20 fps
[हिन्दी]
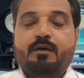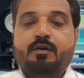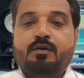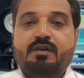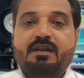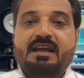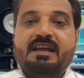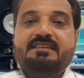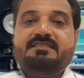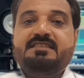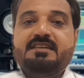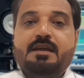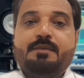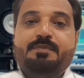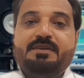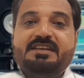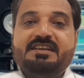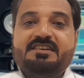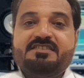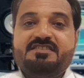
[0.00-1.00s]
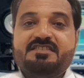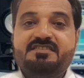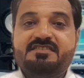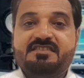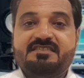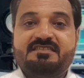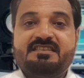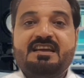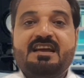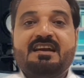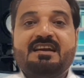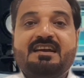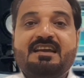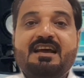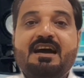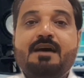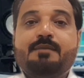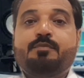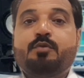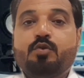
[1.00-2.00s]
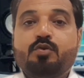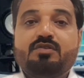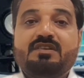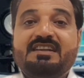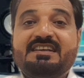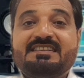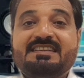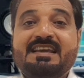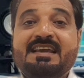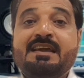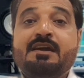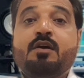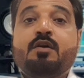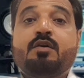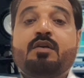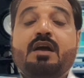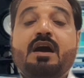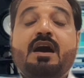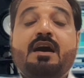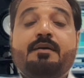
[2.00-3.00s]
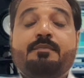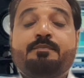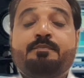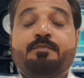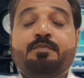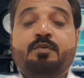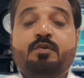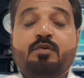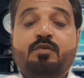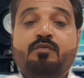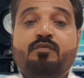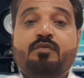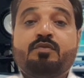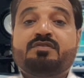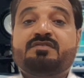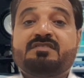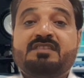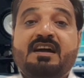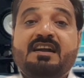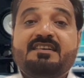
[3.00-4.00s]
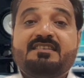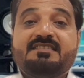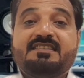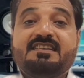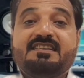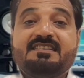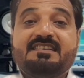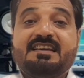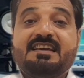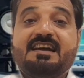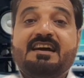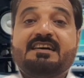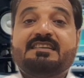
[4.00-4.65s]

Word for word: और ऐसी एप्लीकेशन जिससे अगर आप लोन लेते हैं और आपको वो साठ दिन के